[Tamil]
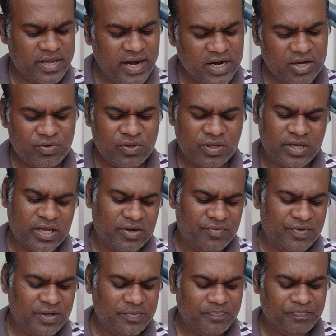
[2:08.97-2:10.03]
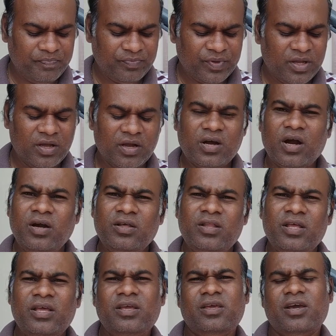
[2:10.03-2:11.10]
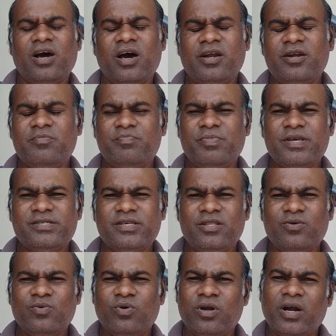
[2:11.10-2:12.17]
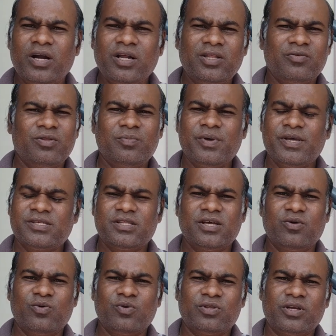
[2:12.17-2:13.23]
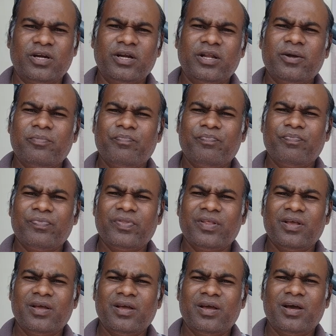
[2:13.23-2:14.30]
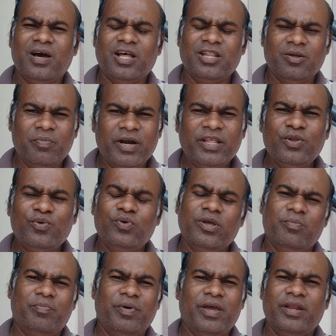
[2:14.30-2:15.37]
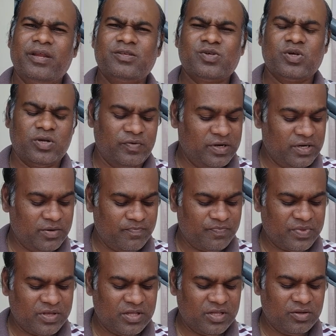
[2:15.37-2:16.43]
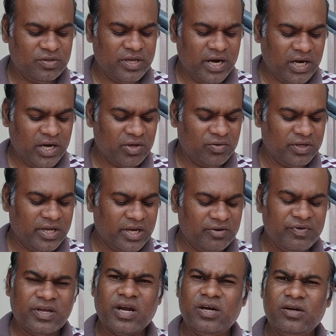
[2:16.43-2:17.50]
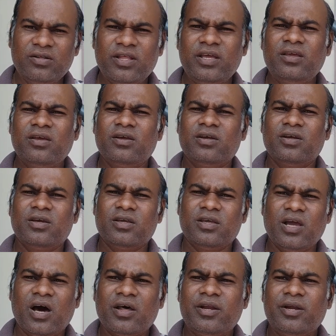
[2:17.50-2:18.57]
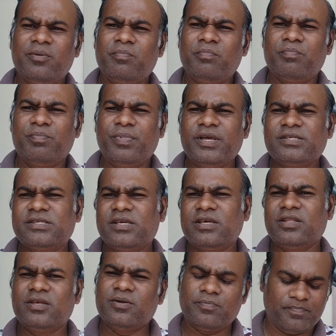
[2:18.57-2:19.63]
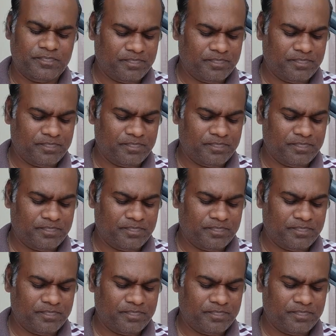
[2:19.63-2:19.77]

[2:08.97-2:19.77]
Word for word: ஏழாவது கேள்வி கழுதை யாரிடம் பேசியது ஒரு கழுதை வந்து பேசுதுங்க ஒருத்தர்கிட்ட அந்த மனிதனுடைய பெயரை சொல்ல வேண்டும் அதாவது ஏழாவது கேள்வி கழுதை யாரிடம் பேசியது